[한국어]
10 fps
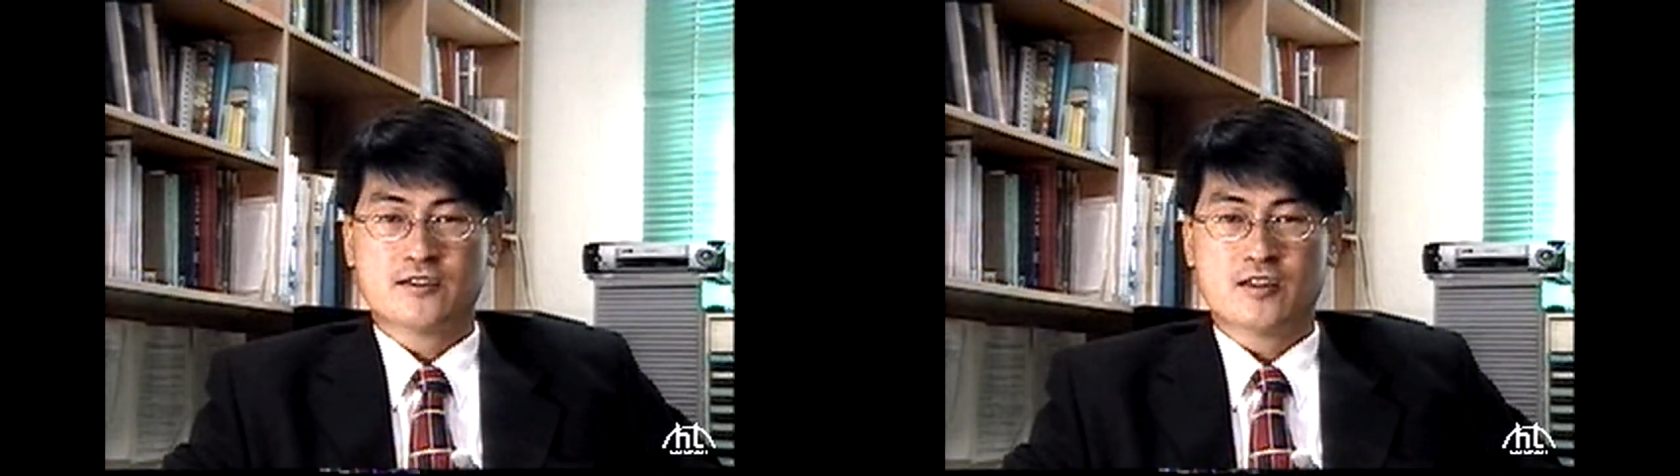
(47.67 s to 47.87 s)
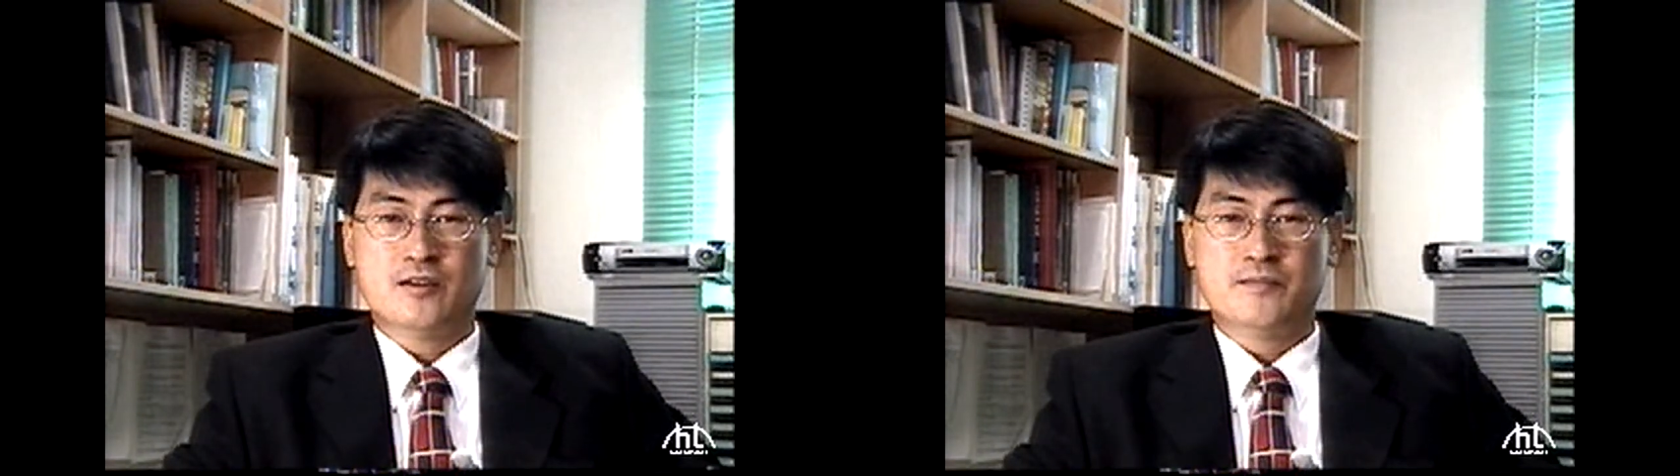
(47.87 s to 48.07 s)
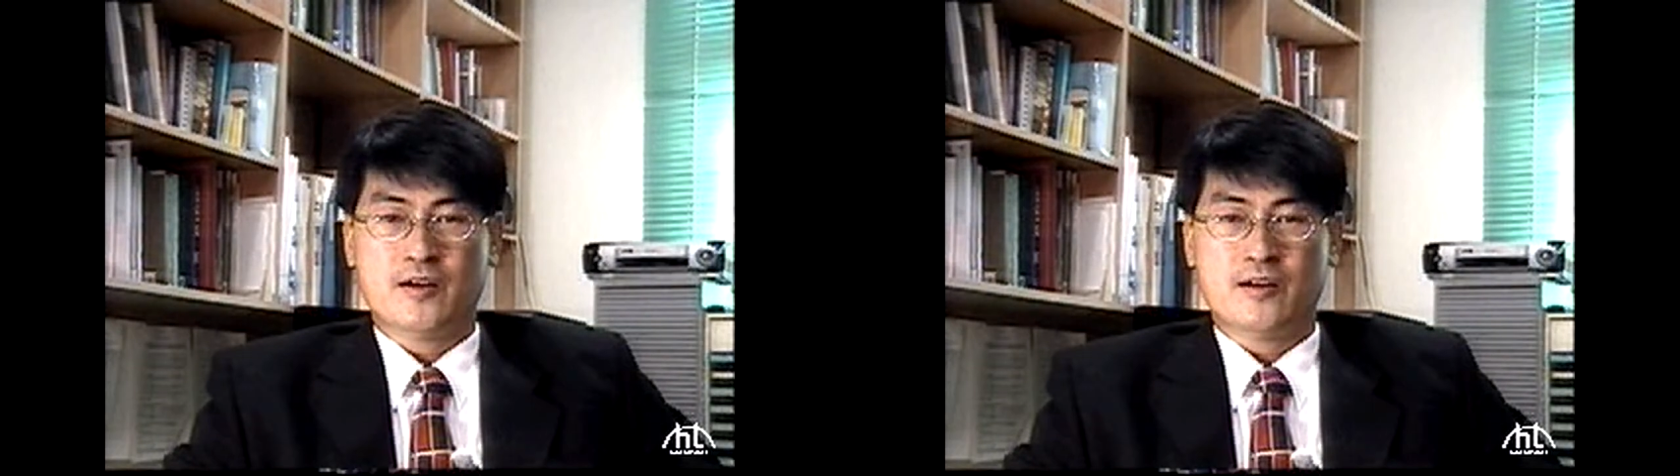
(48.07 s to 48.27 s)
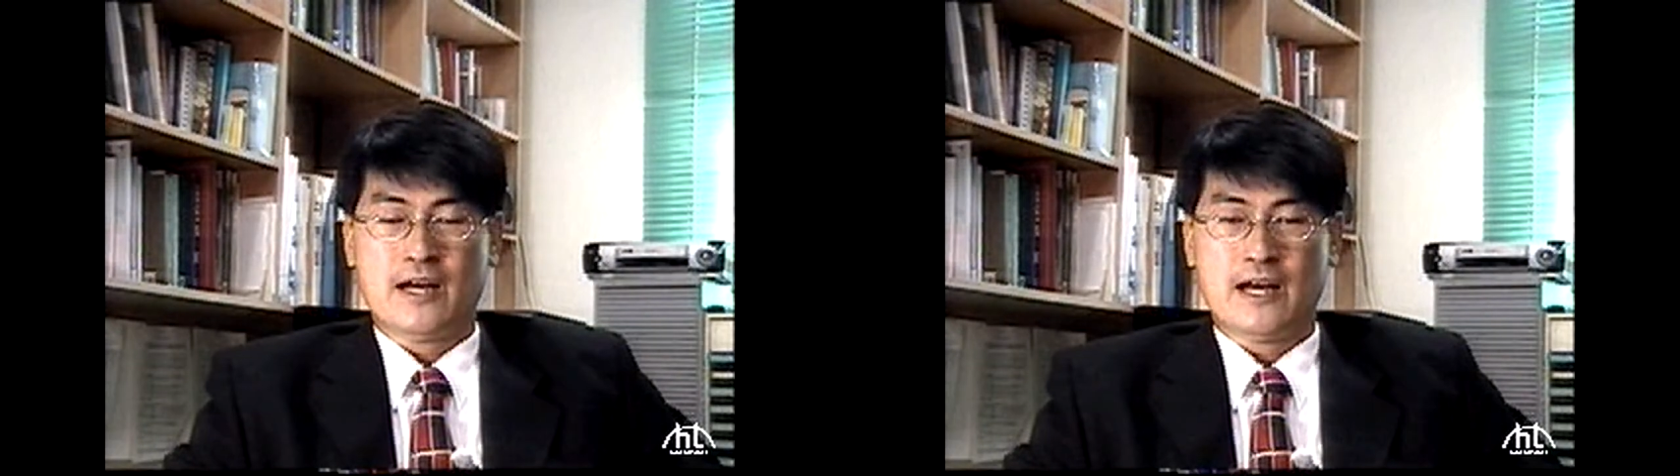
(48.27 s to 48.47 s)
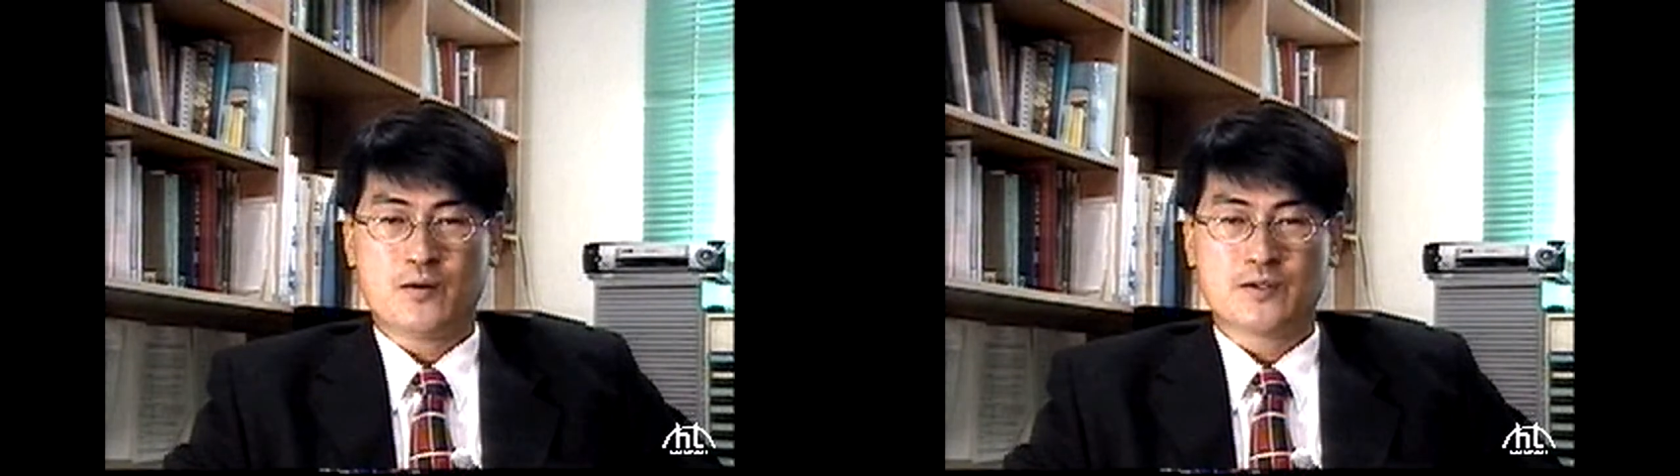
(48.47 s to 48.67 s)

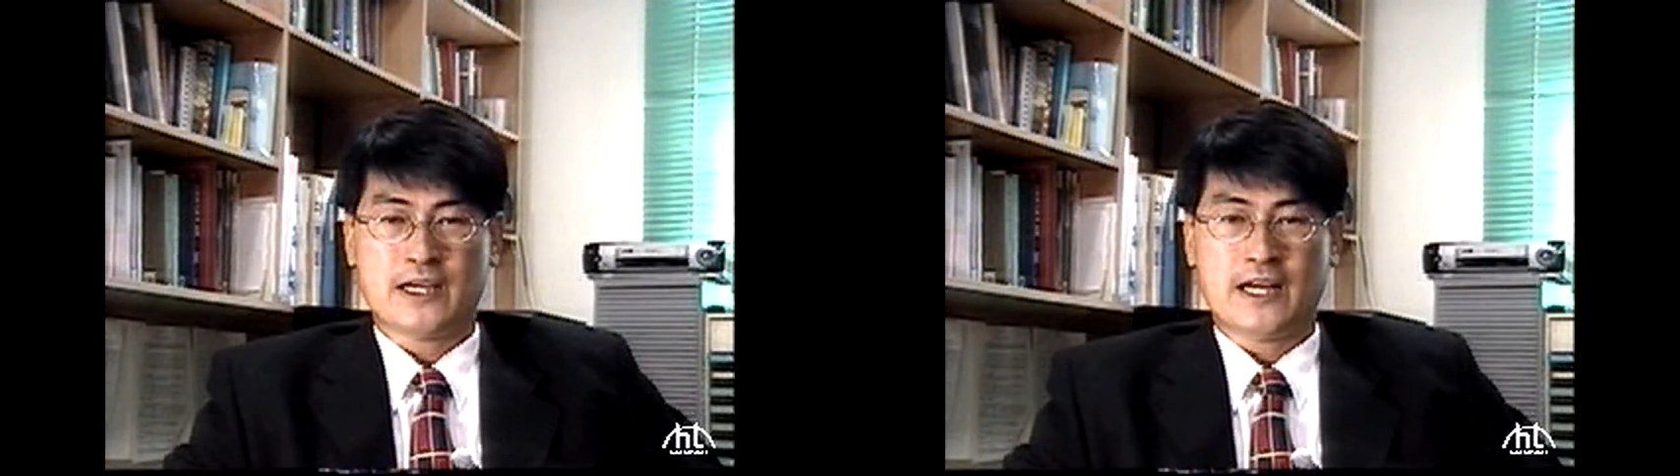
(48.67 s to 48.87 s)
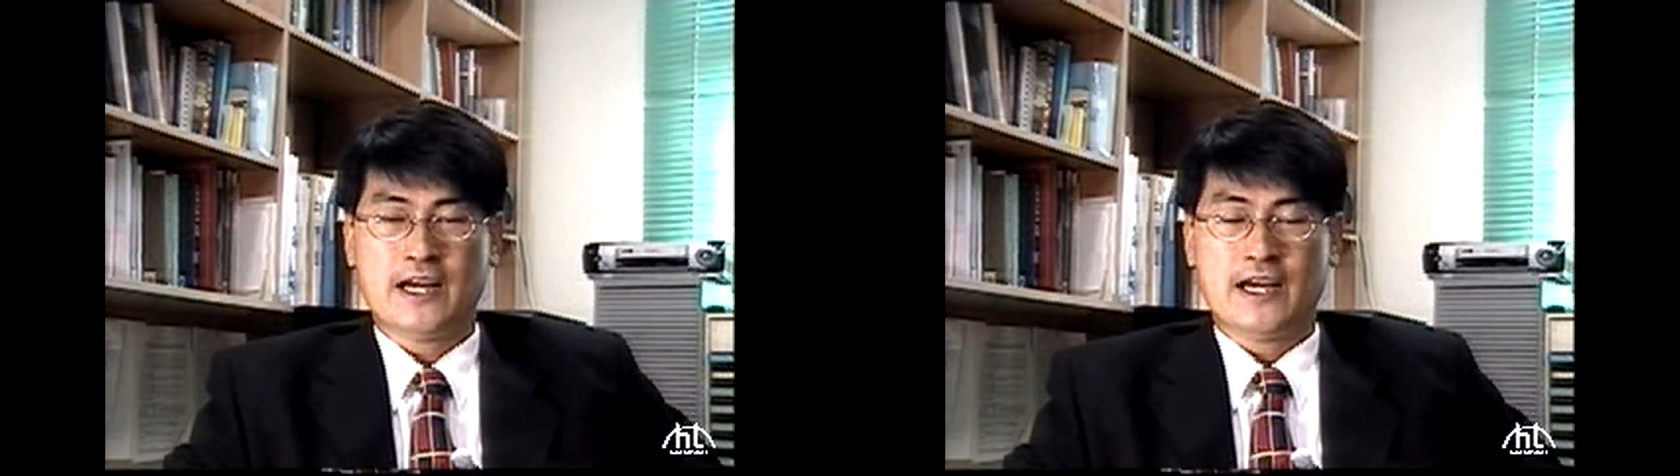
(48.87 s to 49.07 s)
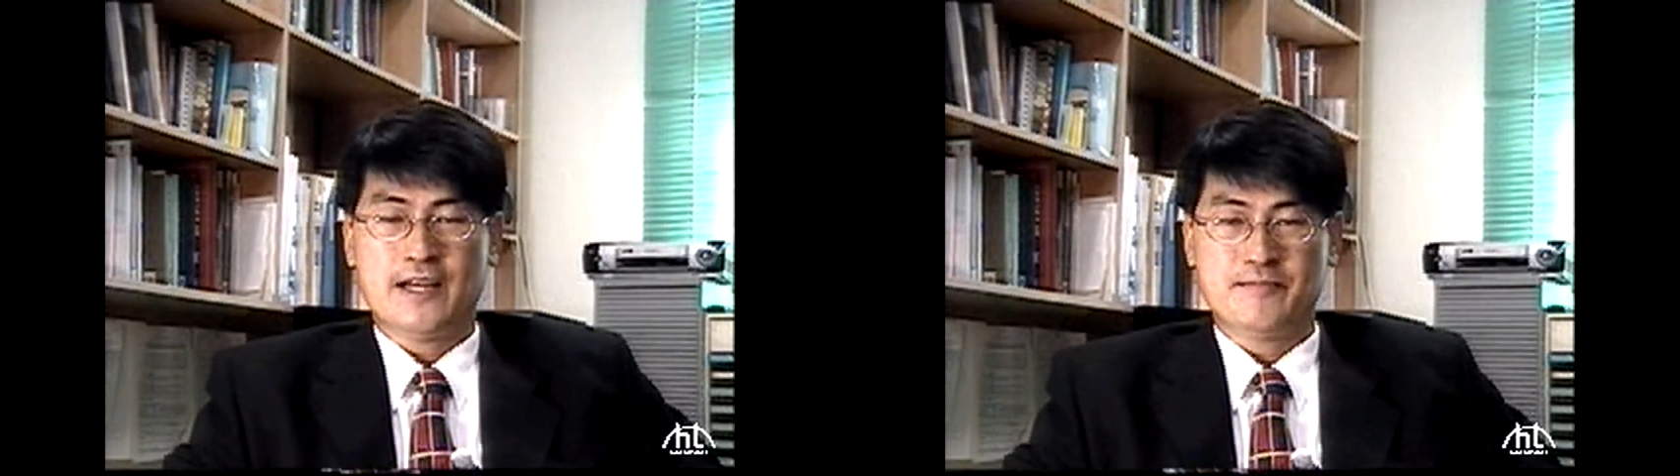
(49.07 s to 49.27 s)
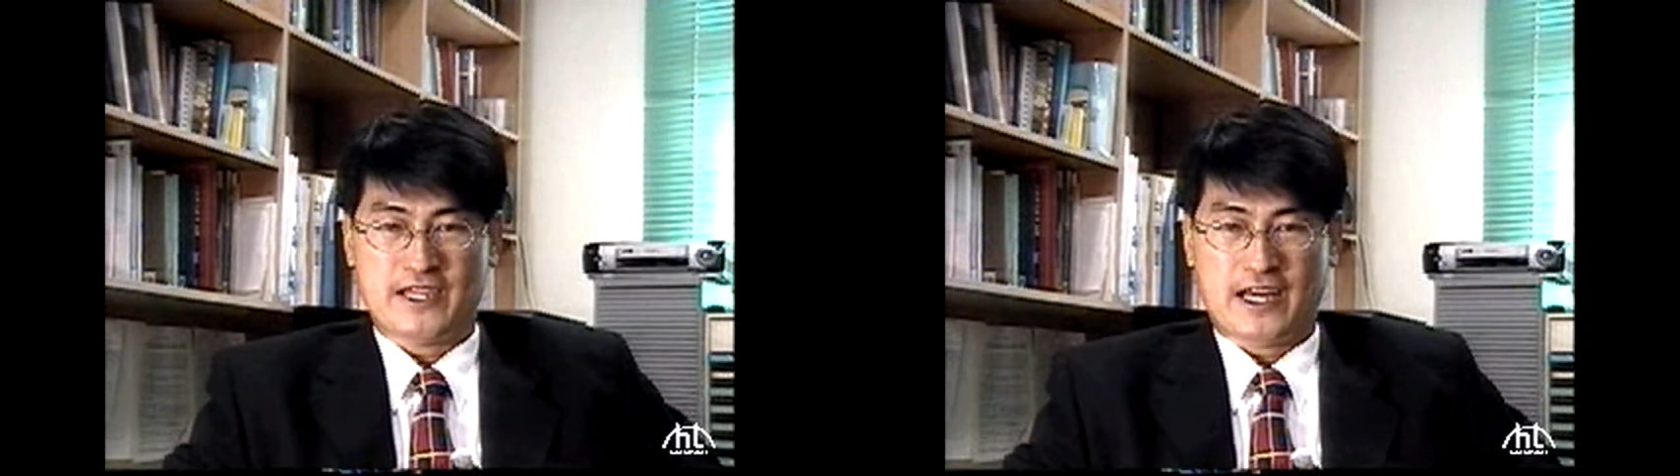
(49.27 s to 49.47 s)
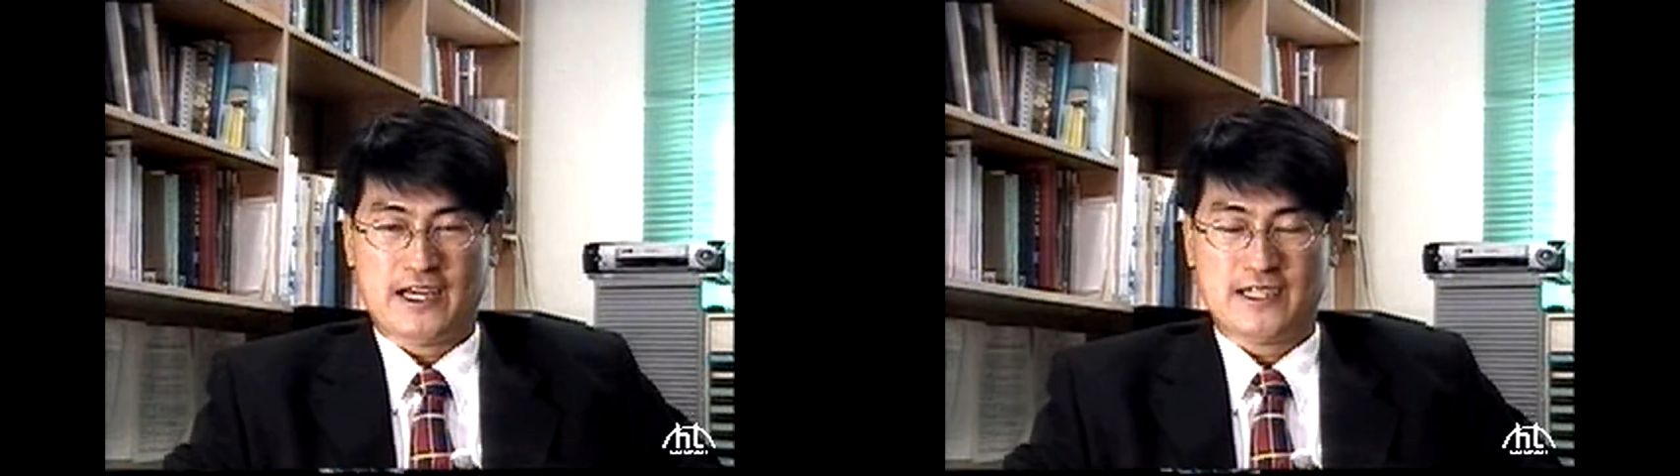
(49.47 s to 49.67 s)
설명하고자
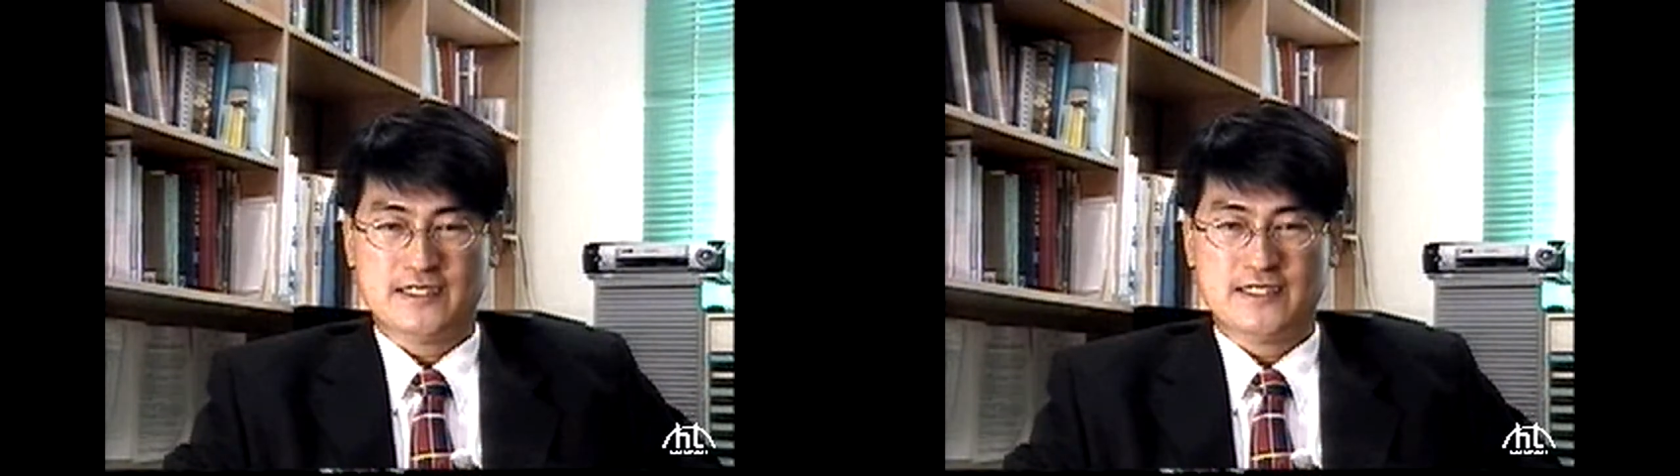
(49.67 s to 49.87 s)
합니다.